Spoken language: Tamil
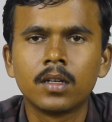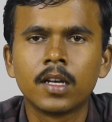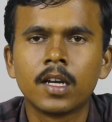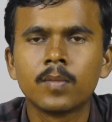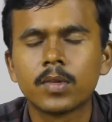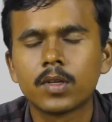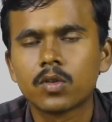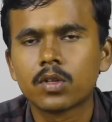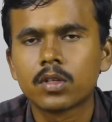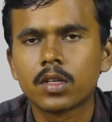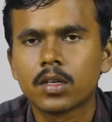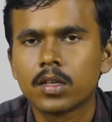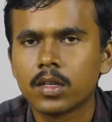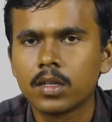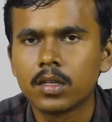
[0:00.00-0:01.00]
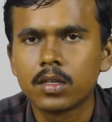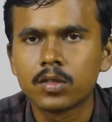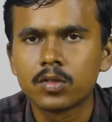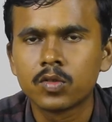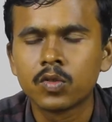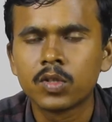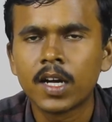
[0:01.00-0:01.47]
நண்பர் ஒருத்தர்
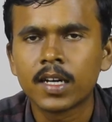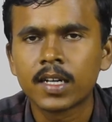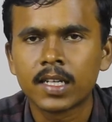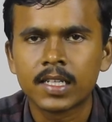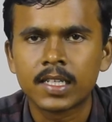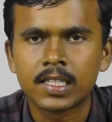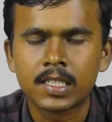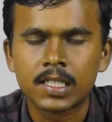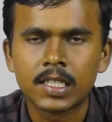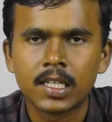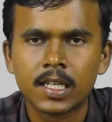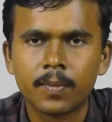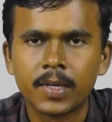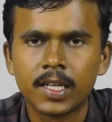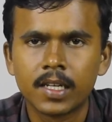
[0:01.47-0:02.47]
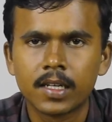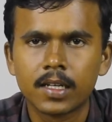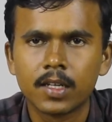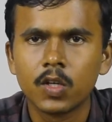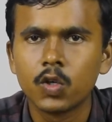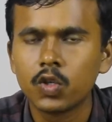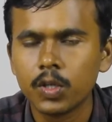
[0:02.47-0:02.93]
சுதாகர் கிருஷ்ணன் அப்படிங்கிற
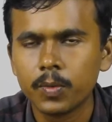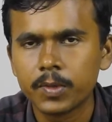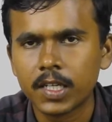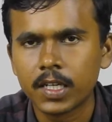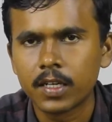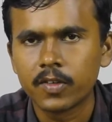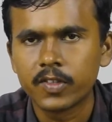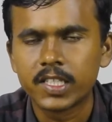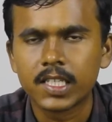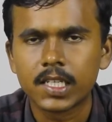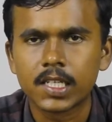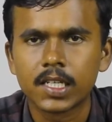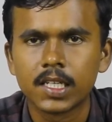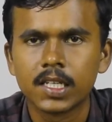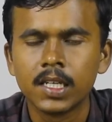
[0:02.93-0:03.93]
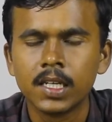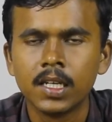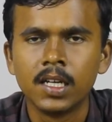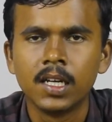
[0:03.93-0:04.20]
யூடியூப் சேனல் வச்சுருக்கிறாரு